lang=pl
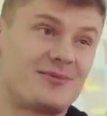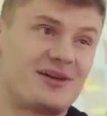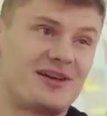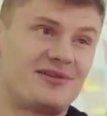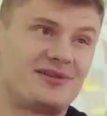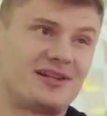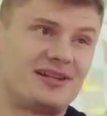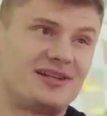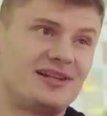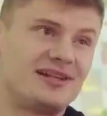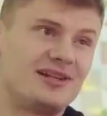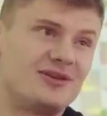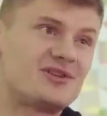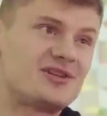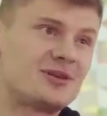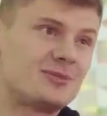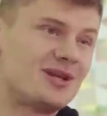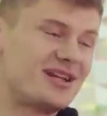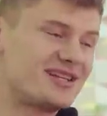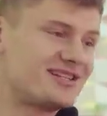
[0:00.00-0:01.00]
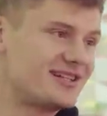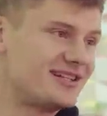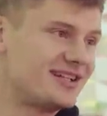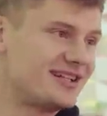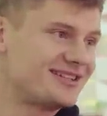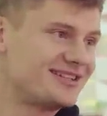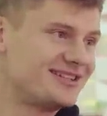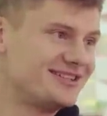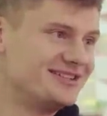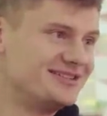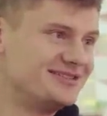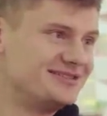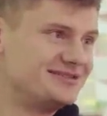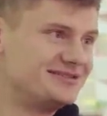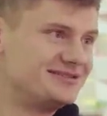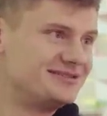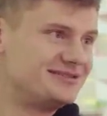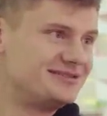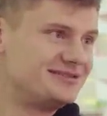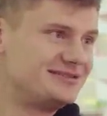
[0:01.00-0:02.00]
ja miałem wtedy ile, 18 lat?
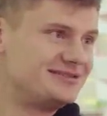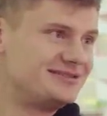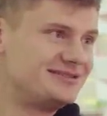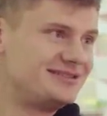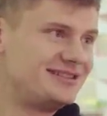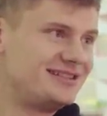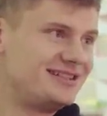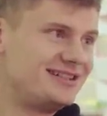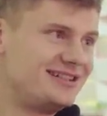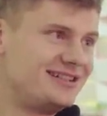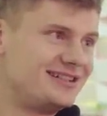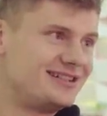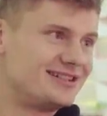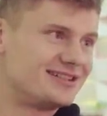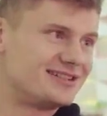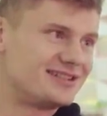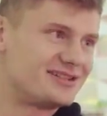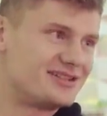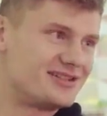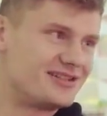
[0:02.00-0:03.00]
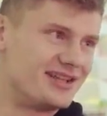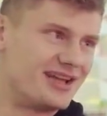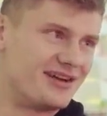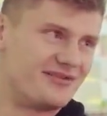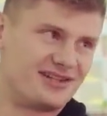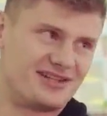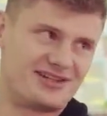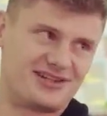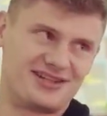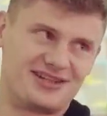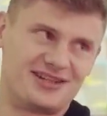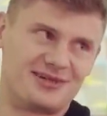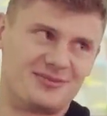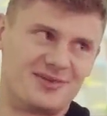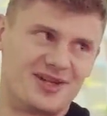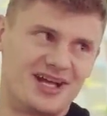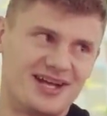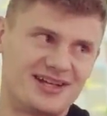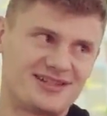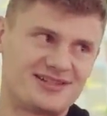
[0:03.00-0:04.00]
No tak. Czy nawet
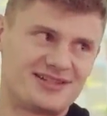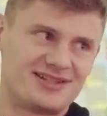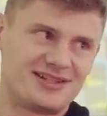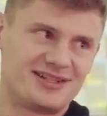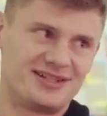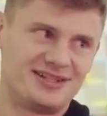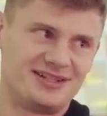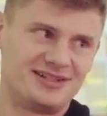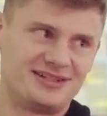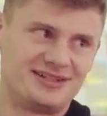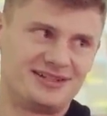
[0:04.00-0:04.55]
17? Coś